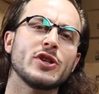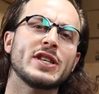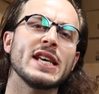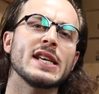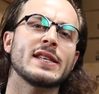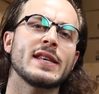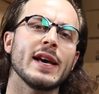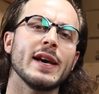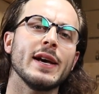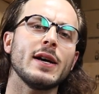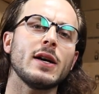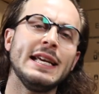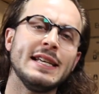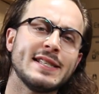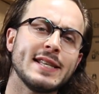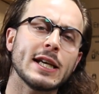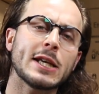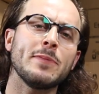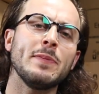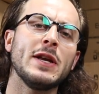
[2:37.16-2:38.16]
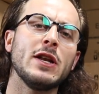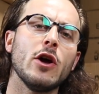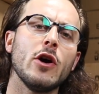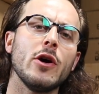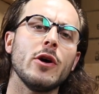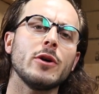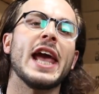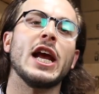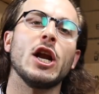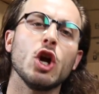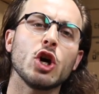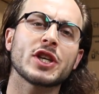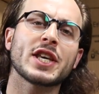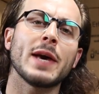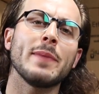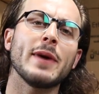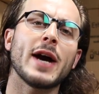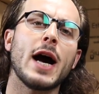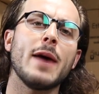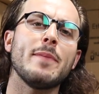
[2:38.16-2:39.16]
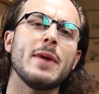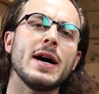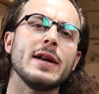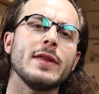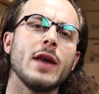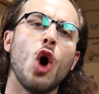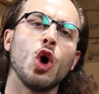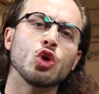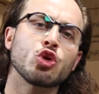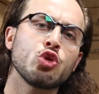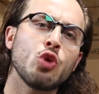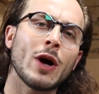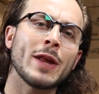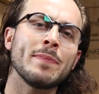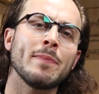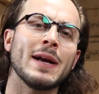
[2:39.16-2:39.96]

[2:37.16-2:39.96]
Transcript: Keker, Isaac Miller et leur caméraman Antoine